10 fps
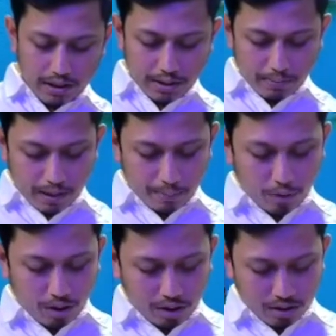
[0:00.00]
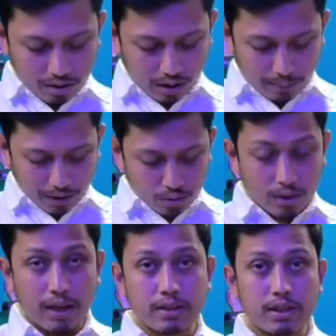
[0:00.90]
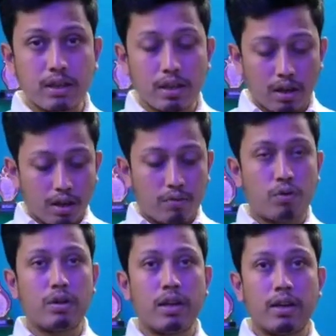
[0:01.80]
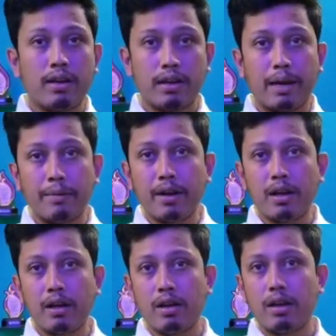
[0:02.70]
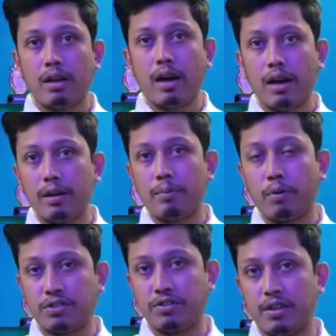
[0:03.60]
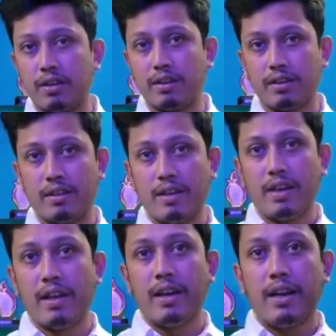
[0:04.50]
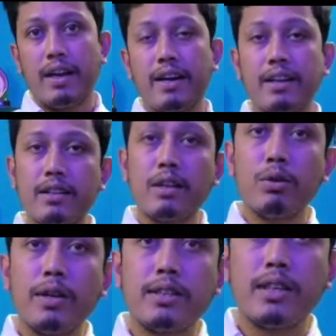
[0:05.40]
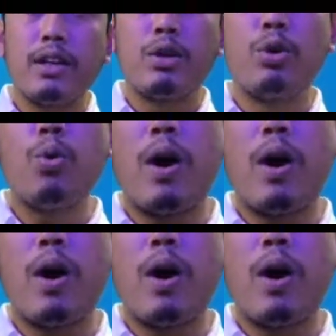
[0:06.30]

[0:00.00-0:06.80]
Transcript: ডিসপ্লের পর আমরা চলে আসি ফোনটার ক্যামেরা অ্যান্ড প্রসেসর নিয়ে এটাতে রয়েছে টু